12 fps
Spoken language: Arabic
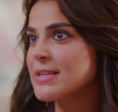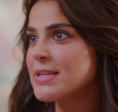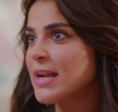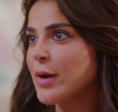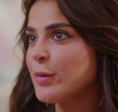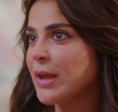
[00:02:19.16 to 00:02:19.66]

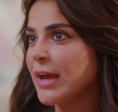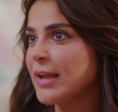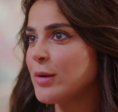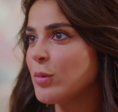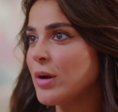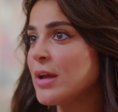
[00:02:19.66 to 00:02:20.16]
كتير قوي
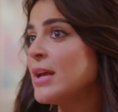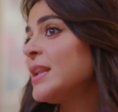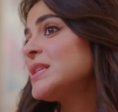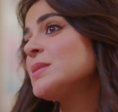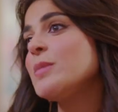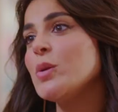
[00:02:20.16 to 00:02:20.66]
حلوه
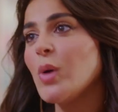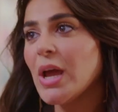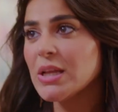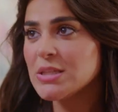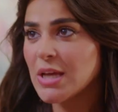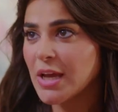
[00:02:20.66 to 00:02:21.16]
لازم
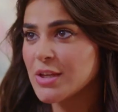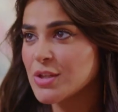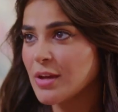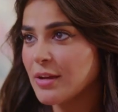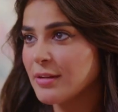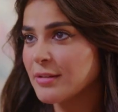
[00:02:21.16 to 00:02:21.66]
الواحد
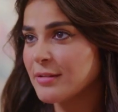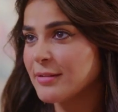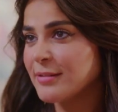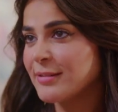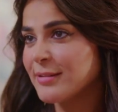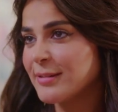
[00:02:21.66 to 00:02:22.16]
يعيشها
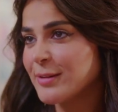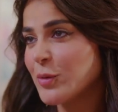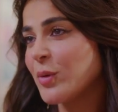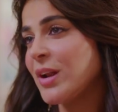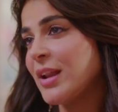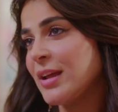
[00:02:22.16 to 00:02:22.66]

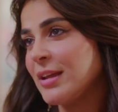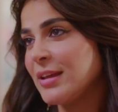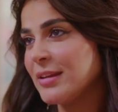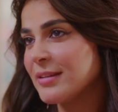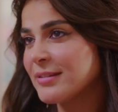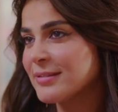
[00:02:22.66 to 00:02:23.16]
ولا ايه